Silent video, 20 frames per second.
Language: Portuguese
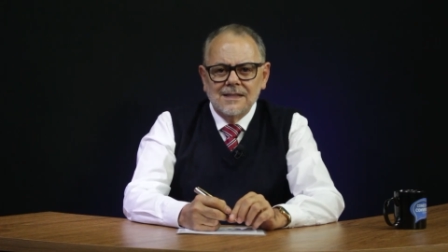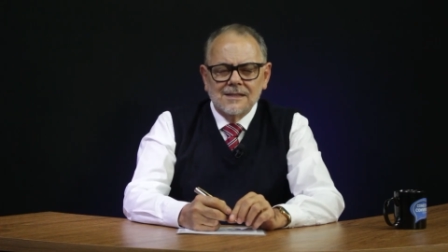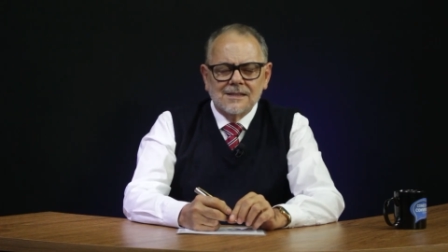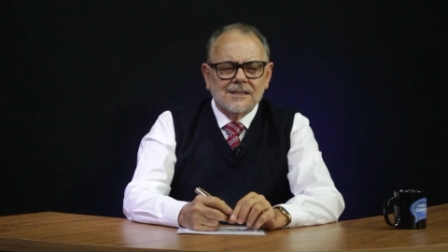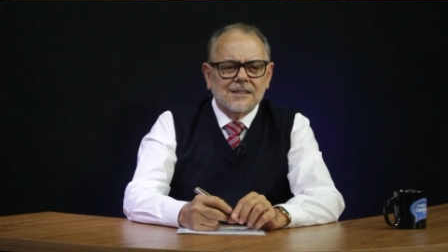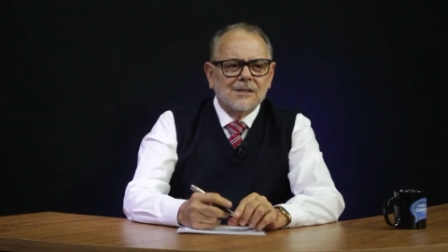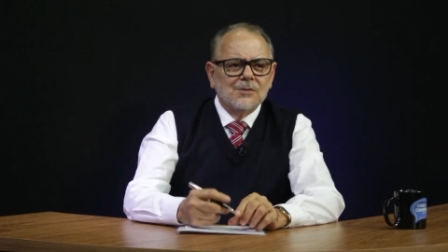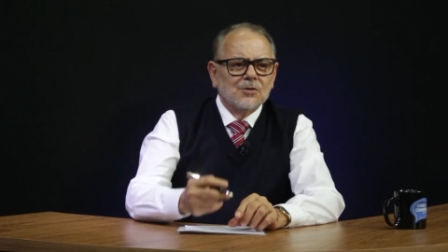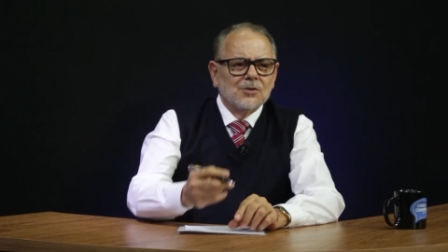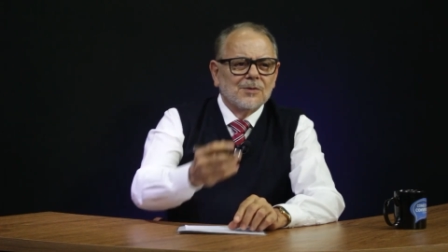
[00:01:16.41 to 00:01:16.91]

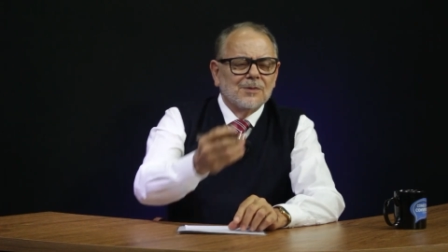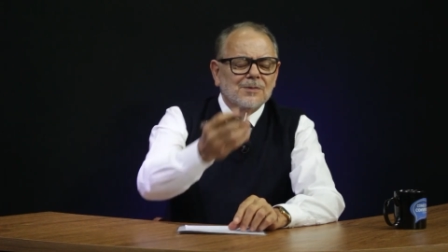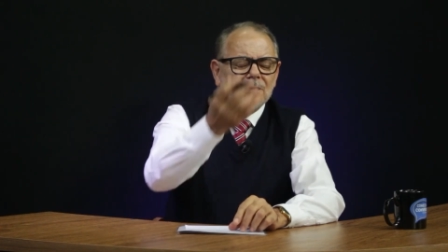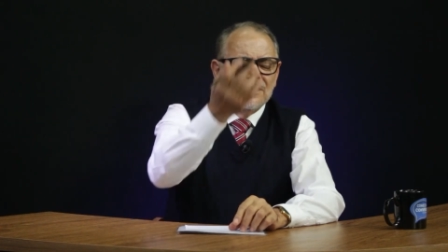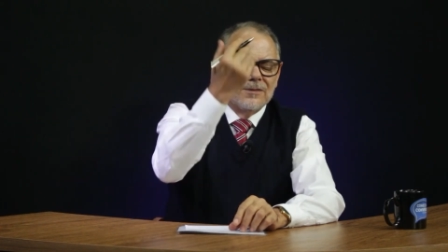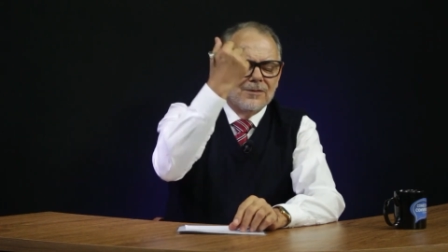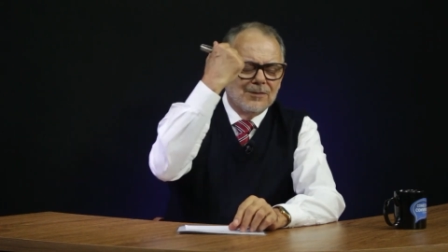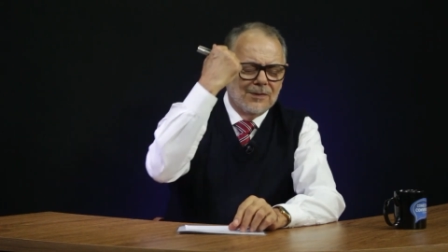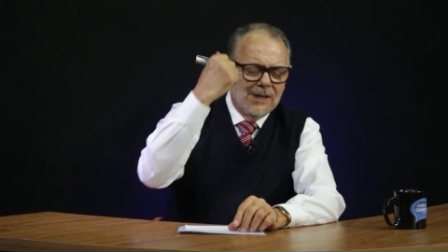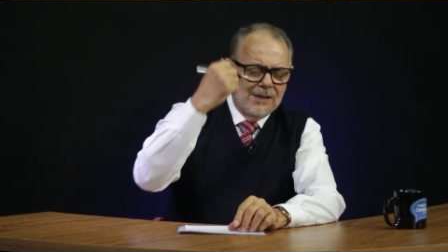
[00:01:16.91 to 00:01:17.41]
Seja muito
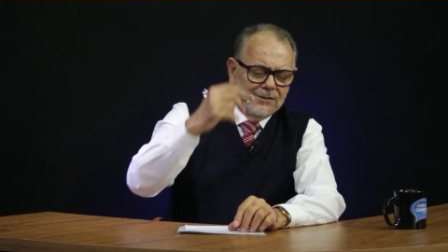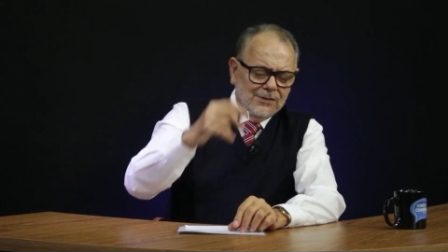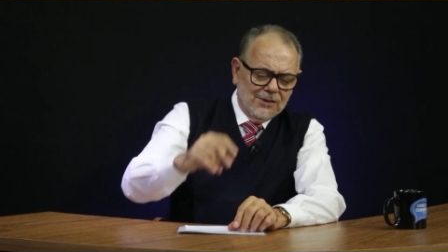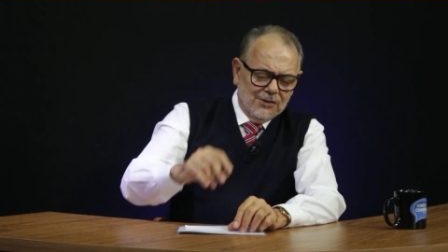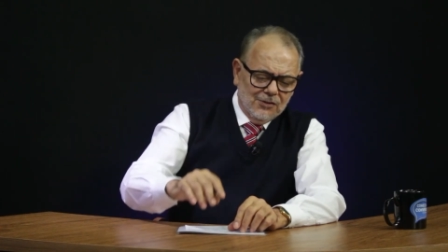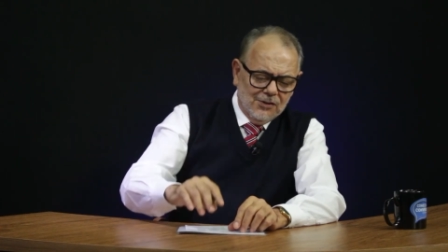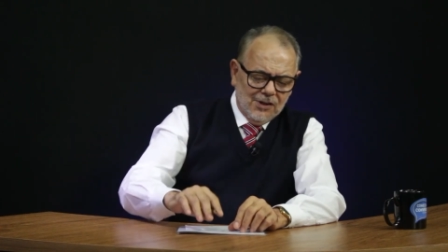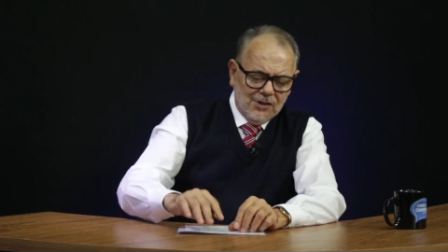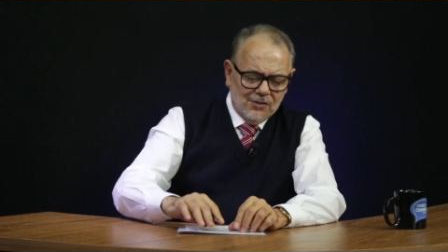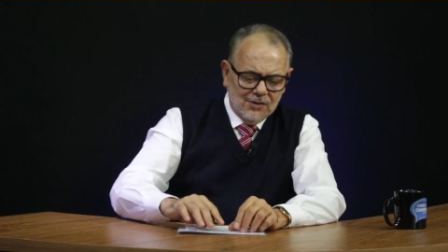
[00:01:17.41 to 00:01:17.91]

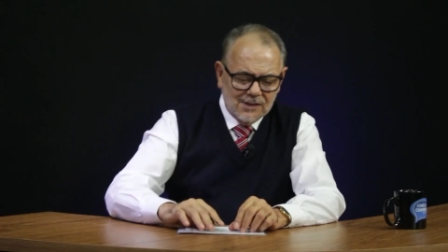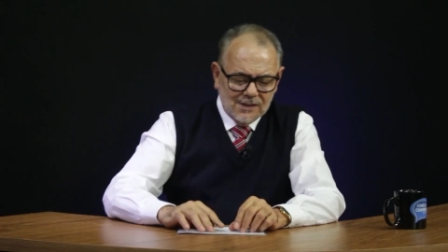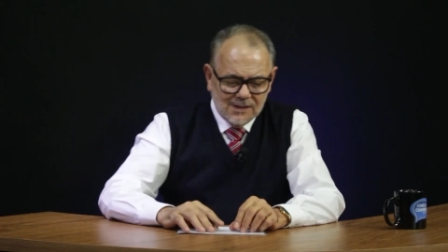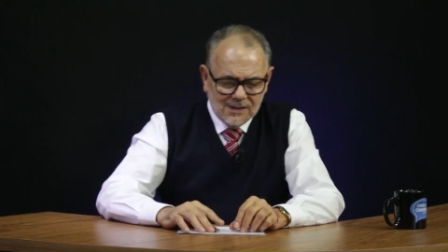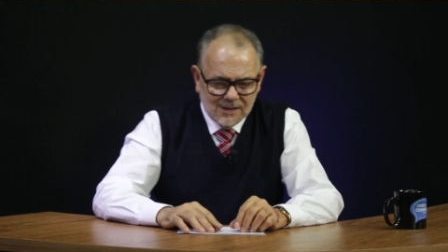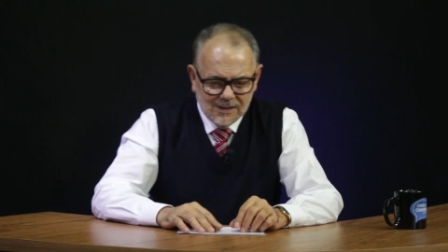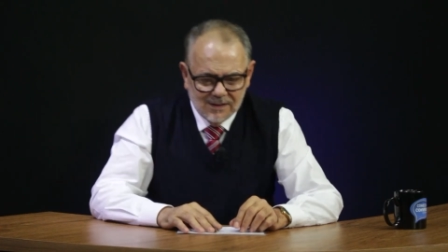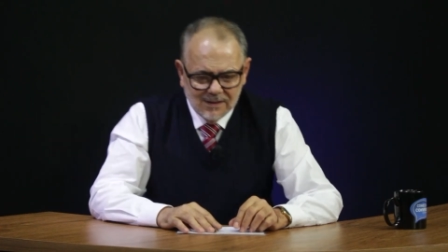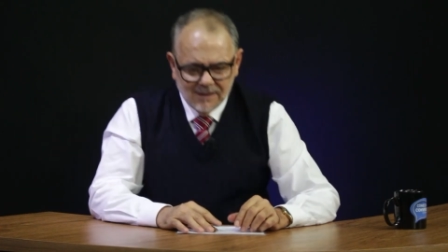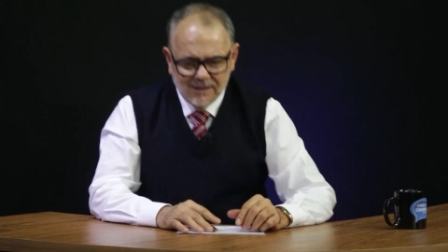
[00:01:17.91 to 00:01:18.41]
bem-vindo,
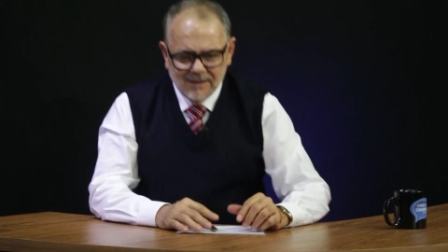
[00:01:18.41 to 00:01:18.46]
Nicolas.